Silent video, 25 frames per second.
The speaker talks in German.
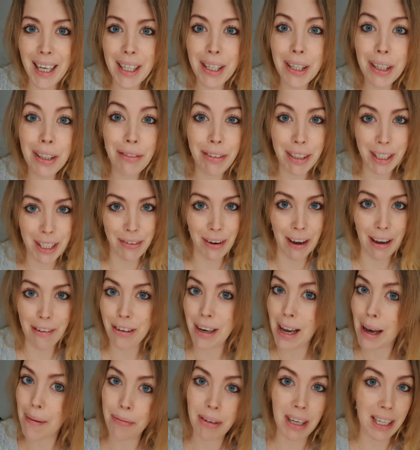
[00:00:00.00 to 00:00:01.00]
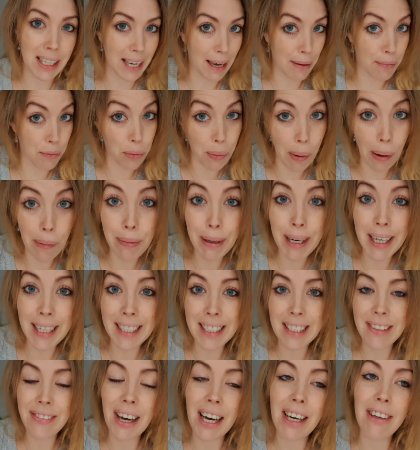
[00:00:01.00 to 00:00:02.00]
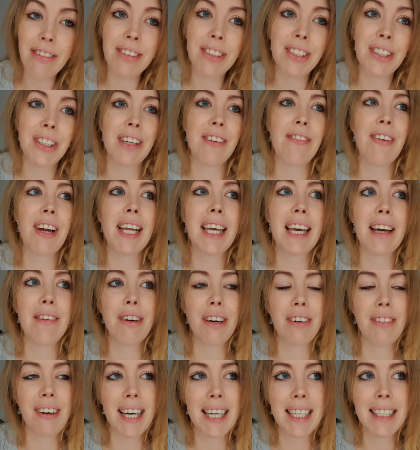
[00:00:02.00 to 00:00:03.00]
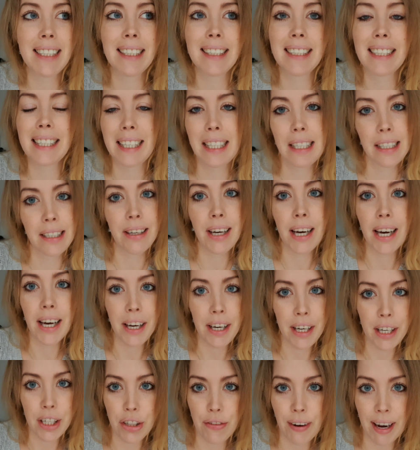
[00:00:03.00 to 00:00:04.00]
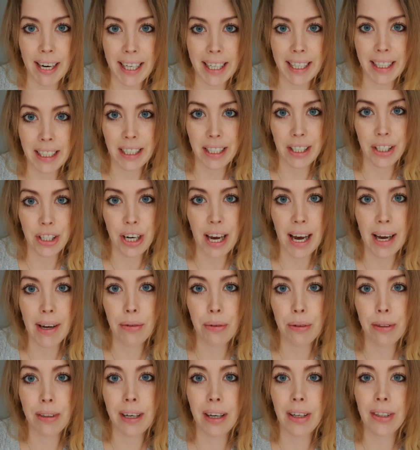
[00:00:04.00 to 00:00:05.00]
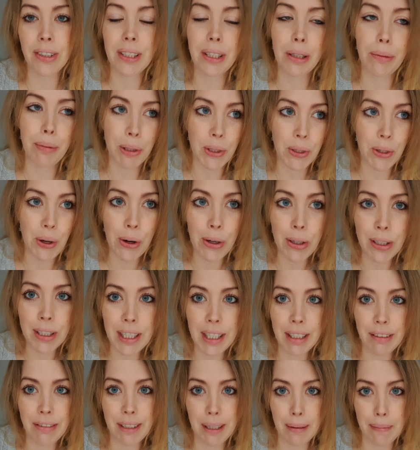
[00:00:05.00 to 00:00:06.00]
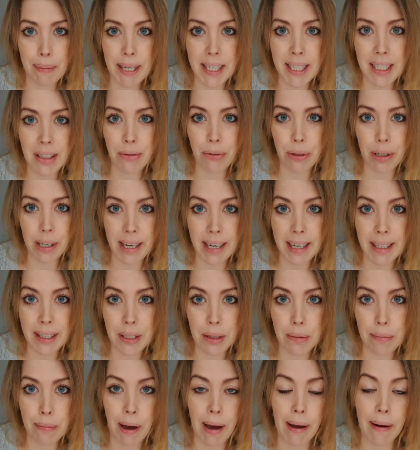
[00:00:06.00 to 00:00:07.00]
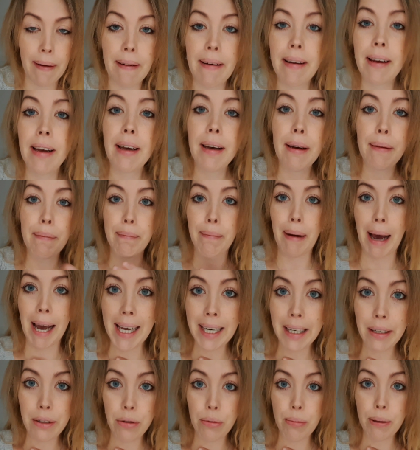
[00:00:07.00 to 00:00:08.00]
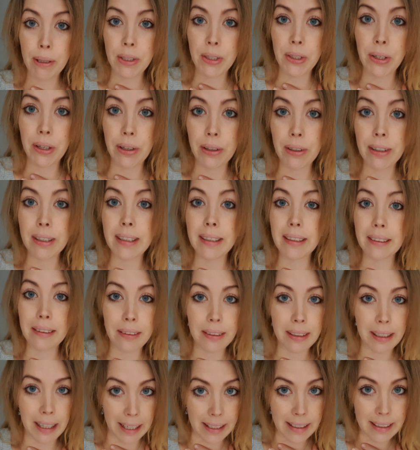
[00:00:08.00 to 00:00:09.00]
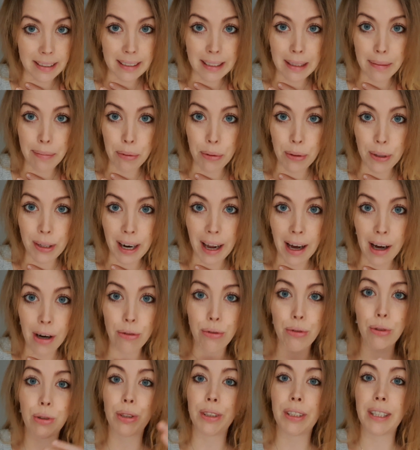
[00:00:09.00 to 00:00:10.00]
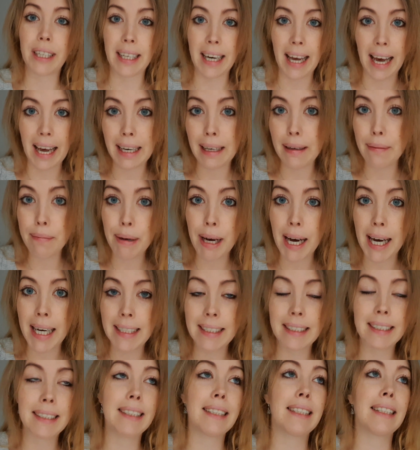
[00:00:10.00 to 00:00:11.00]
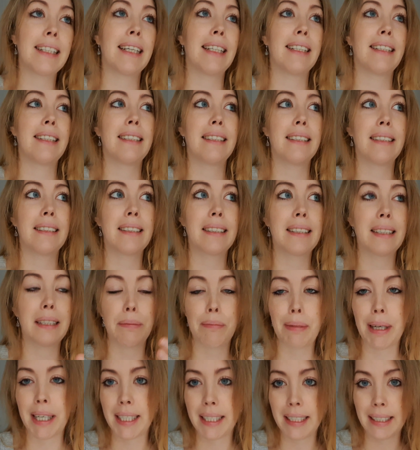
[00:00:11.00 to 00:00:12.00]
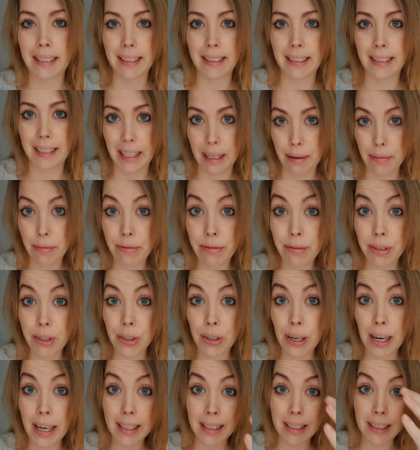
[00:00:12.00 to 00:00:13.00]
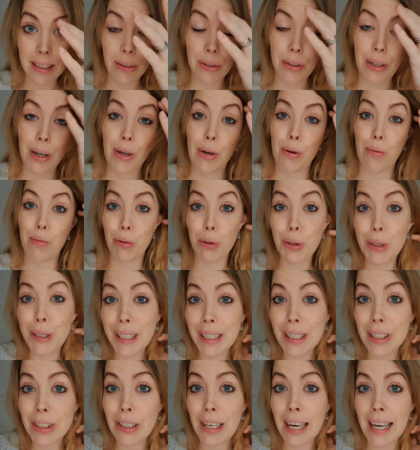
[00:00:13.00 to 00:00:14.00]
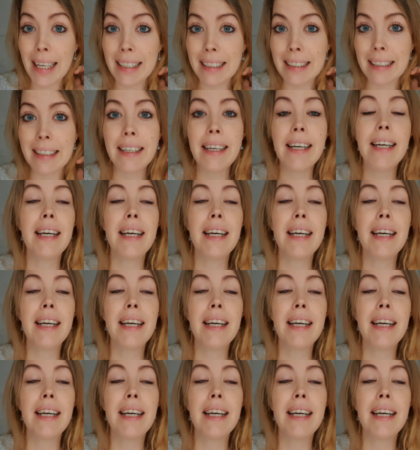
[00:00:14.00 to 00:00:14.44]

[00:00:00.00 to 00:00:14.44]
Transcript: irgendwie Zweifel habe, weil ich habe überhaupt keine Zweifel, sondern weil ich einfach weiß, dass jede Schwangere die Entscheidung aus der Überzeugung trifft, das Beste für ihr Kind zu machen. Meine Überzeugung ist ganz klipp und klar aufgrund der Datenbasis, dass es das Beste ist, sich impfen zu lassen und auch boostern zu lassen.